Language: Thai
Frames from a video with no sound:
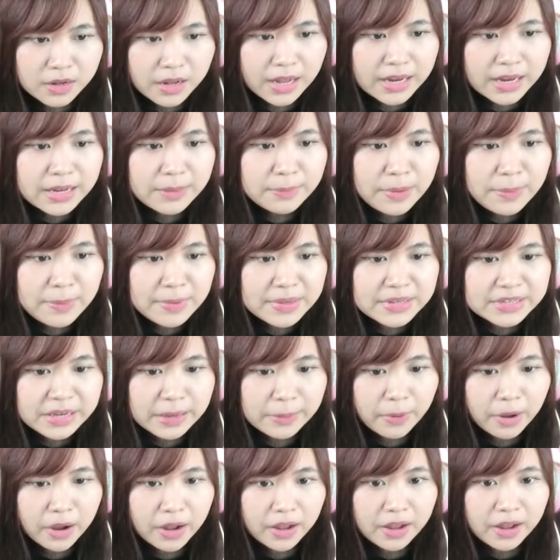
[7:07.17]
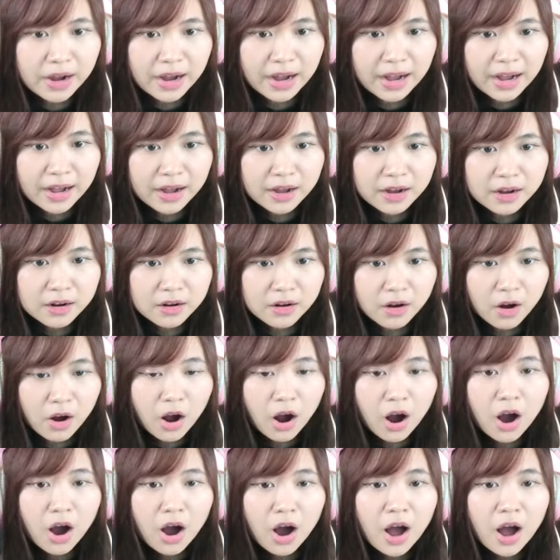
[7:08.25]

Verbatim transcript: อันนี้ไม่มีเช็คพอยต์เหรอคะอ๋อ